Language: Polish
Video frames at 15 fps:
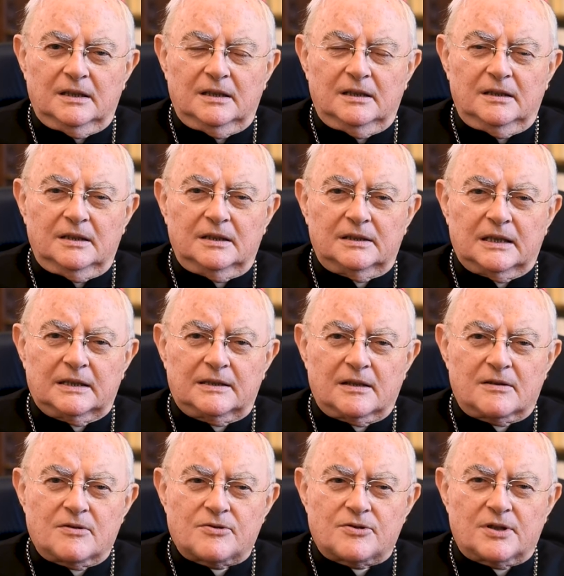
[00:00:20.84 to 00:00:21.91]
e,
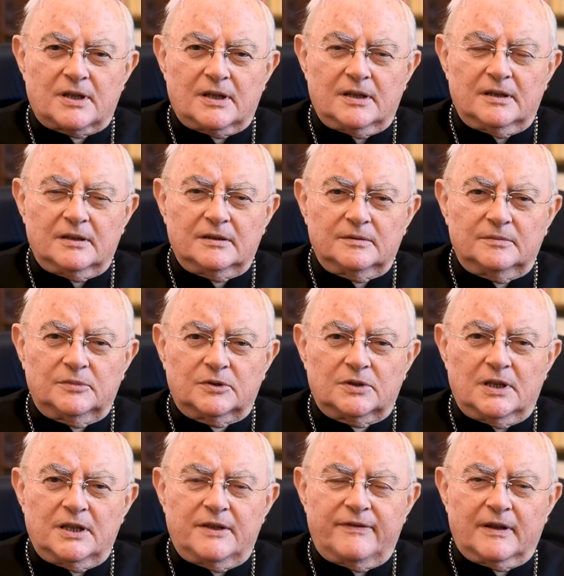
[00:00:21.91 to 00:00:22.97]
dlatego że
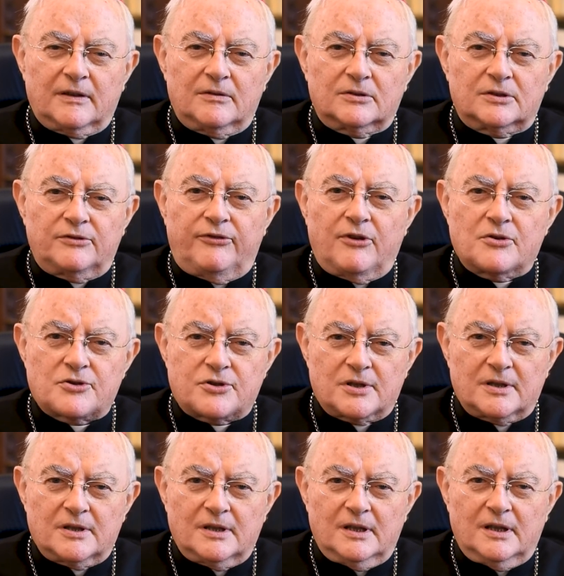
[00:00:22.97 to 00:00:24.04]
modlitwa go
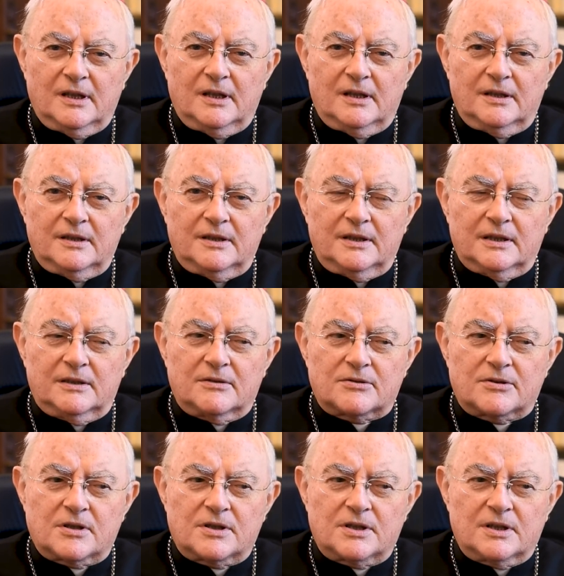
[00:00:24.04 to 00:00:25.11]
tworzy,
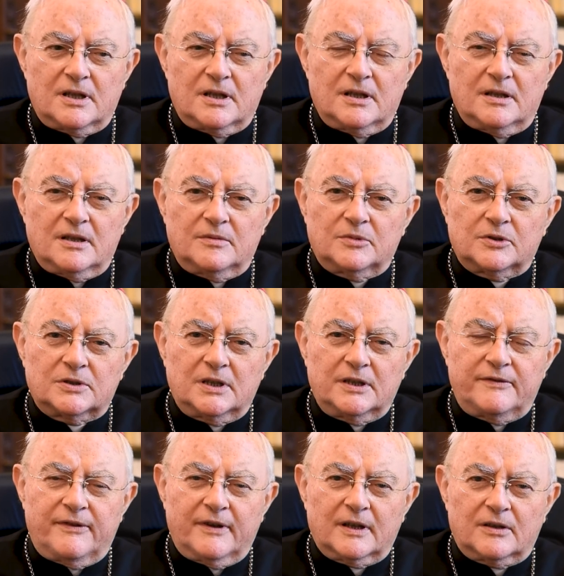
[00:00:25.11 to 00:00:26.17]
jednocześnie
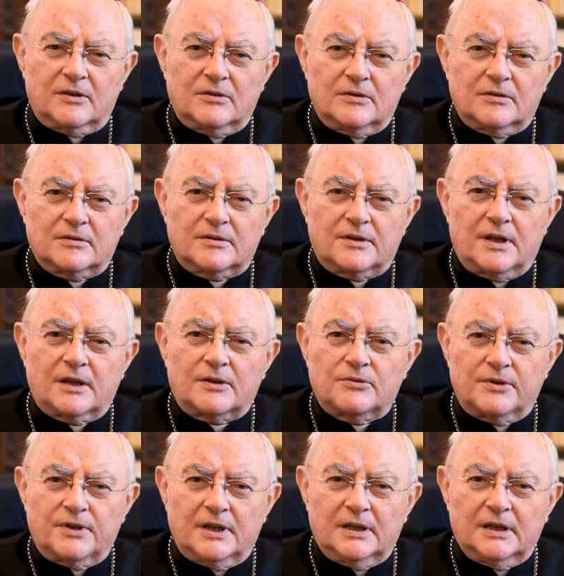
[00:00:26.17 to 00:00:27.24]
modlitwa go
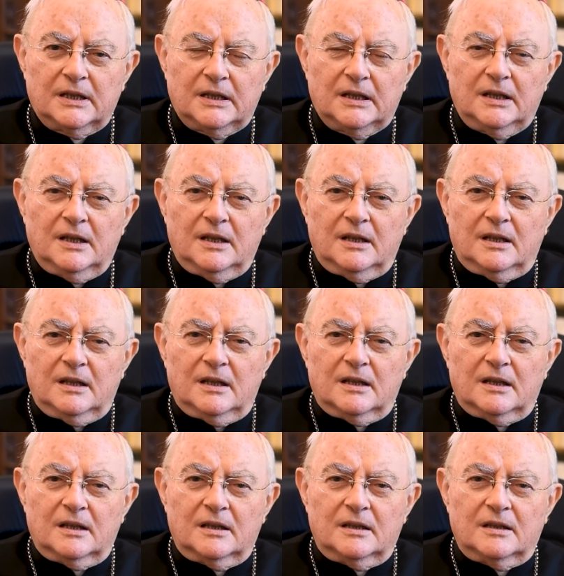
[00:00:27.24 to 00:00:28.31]
kieruje.
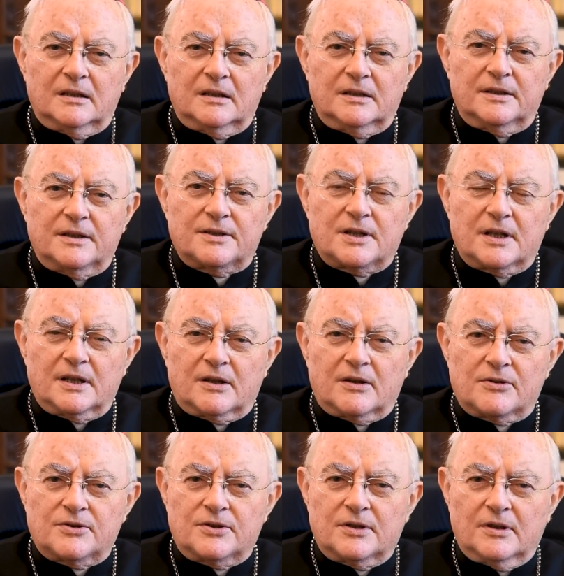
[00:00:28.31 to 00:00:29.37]
Jeśli
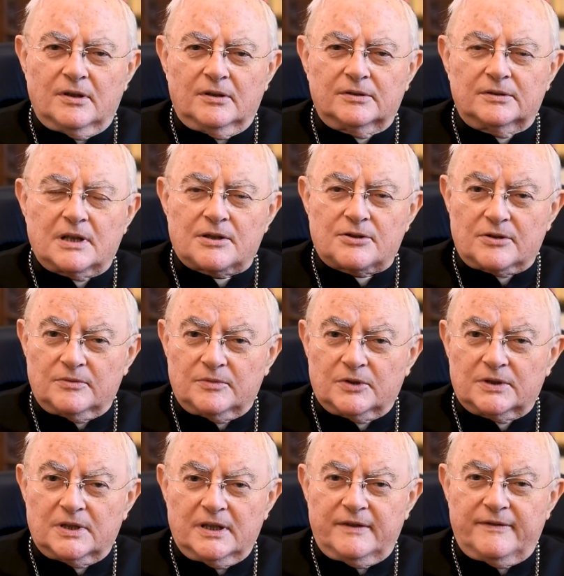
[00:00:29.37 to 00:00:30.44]
chodzi o naszą
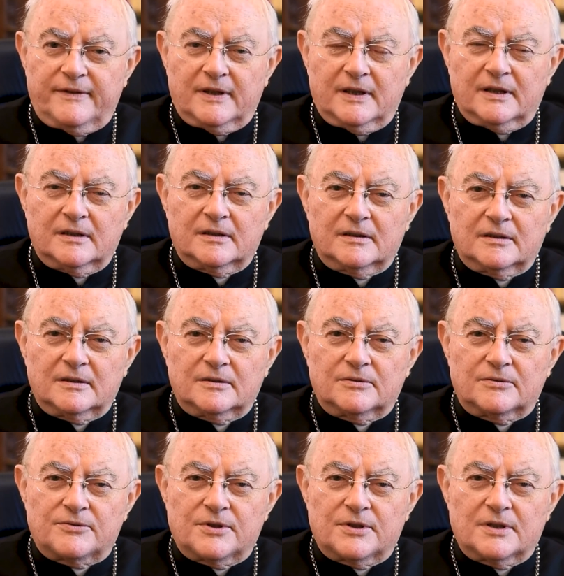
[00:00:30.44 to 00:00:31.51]
modlitwę
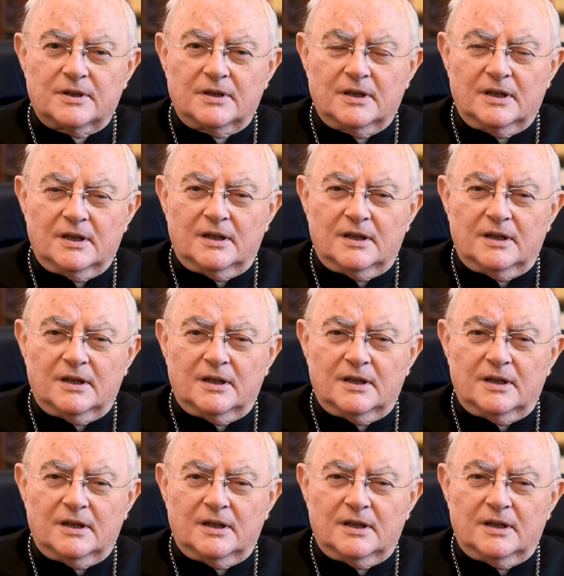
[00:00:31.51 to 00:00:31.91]
ludzi